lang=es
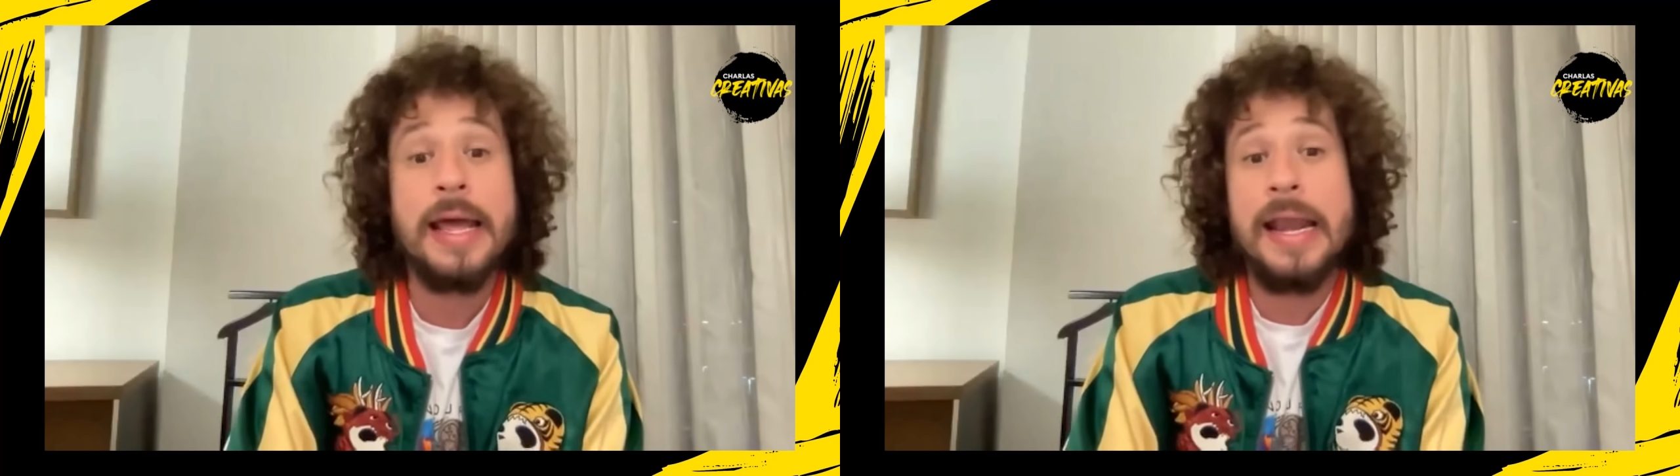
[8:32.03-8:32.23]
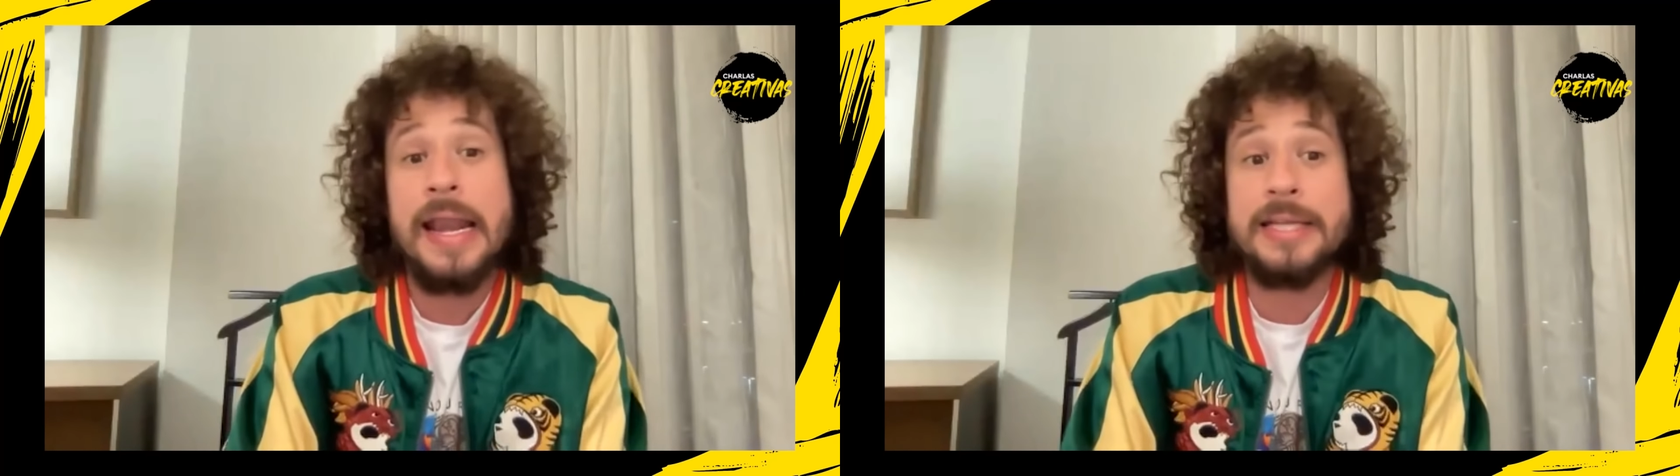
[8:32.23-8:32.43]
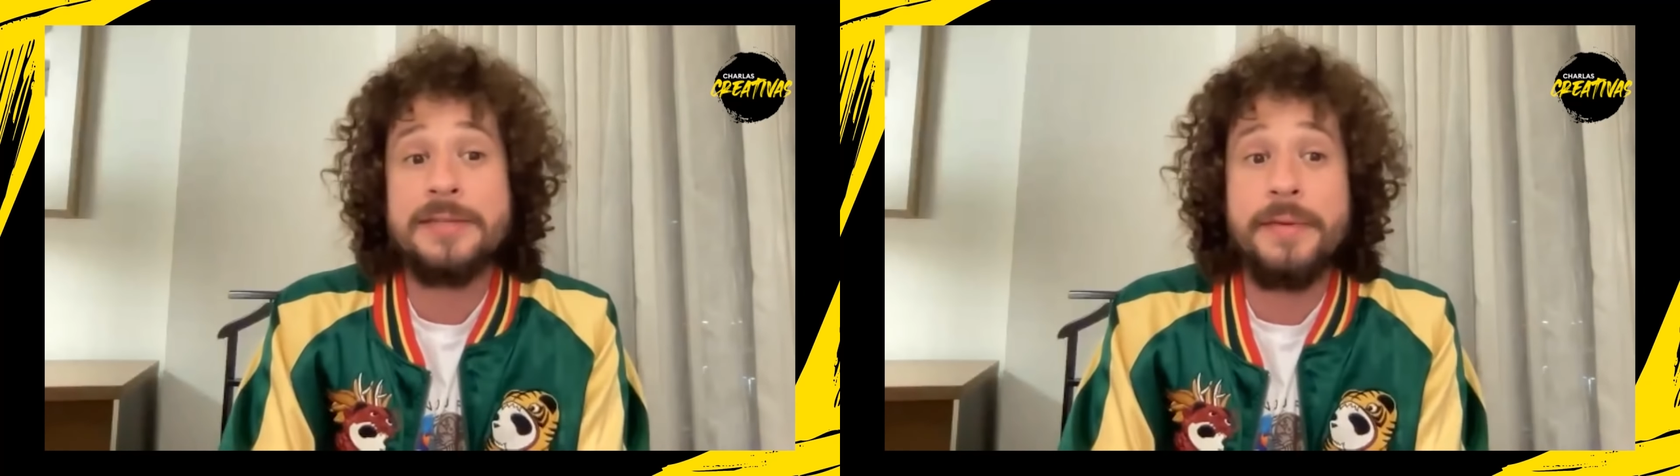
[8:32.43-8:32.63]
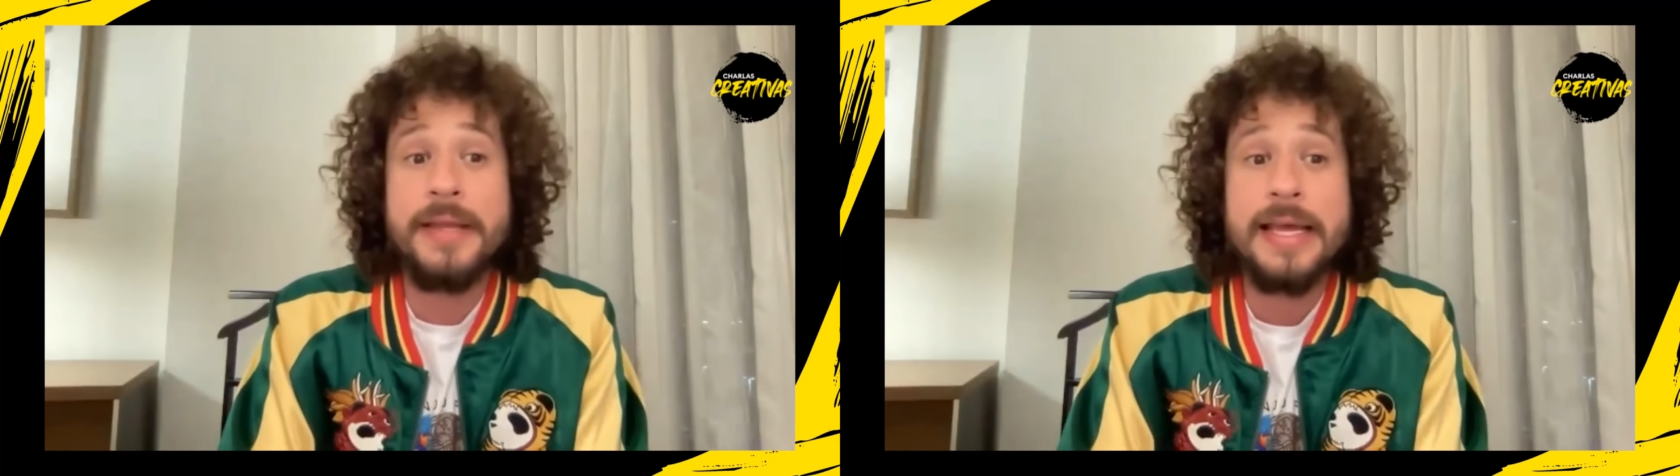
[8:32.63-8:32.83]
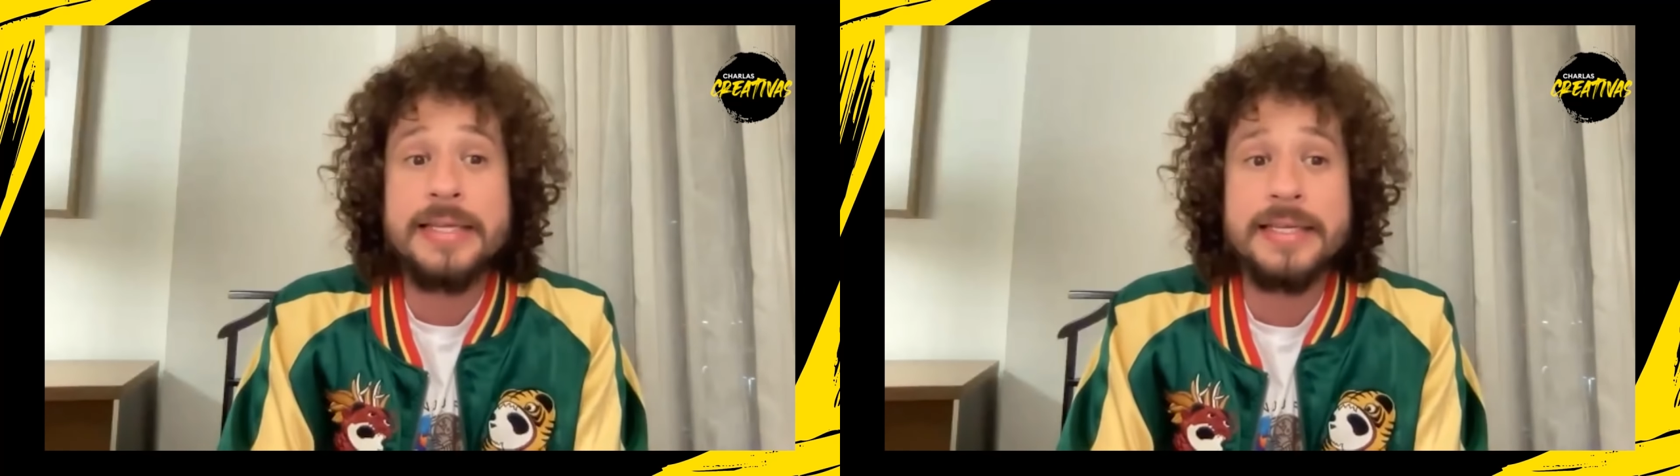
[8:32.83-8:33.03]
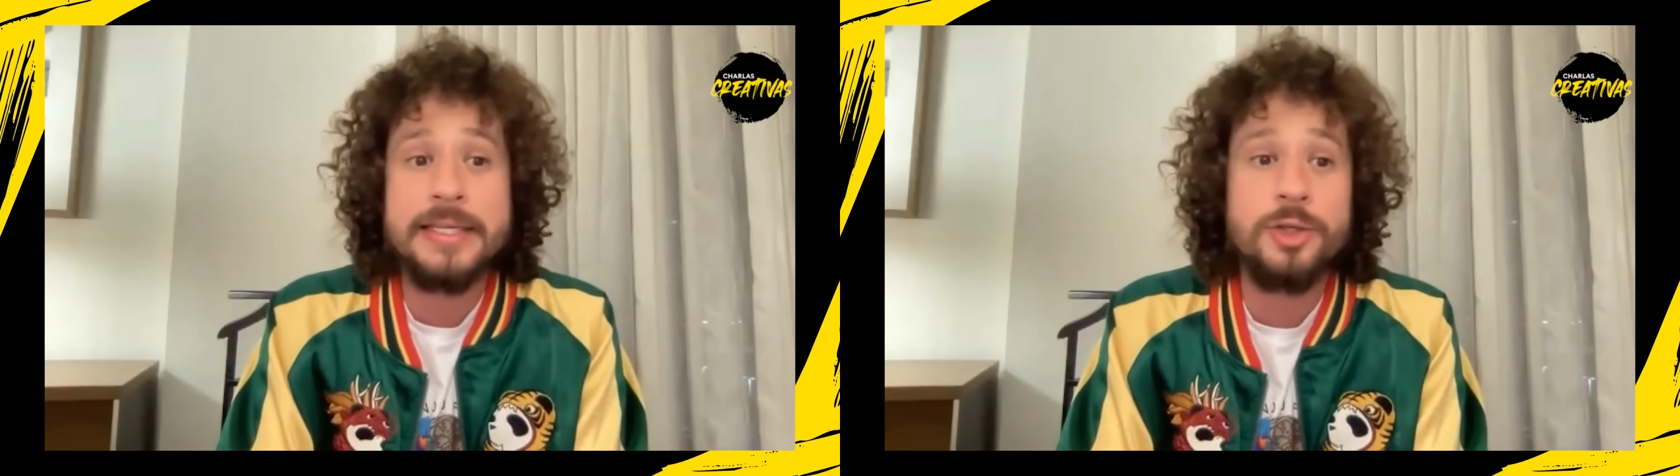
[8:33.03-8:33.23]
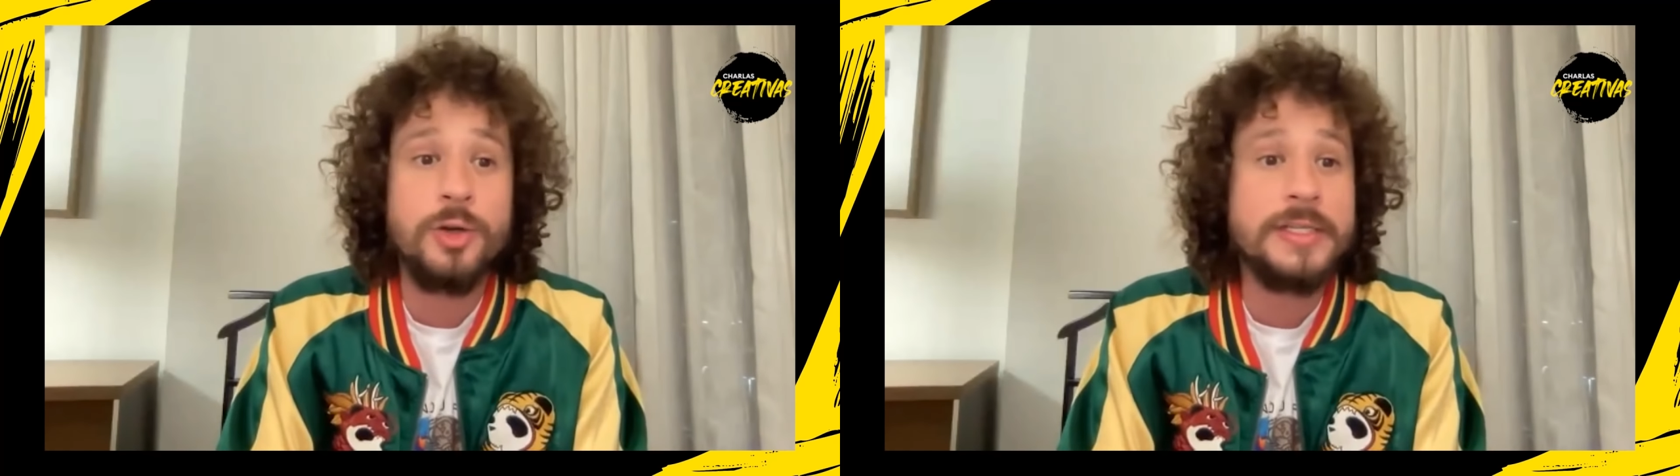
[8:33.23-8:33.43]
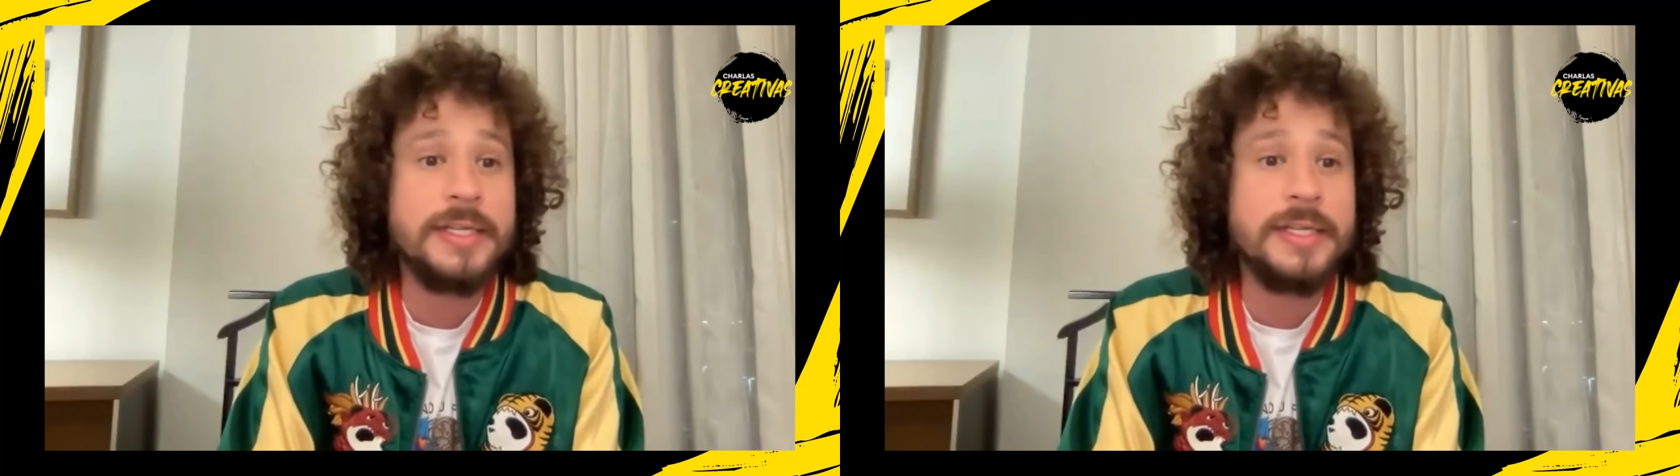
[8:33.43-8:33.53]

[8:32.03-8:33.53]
las frías decisiones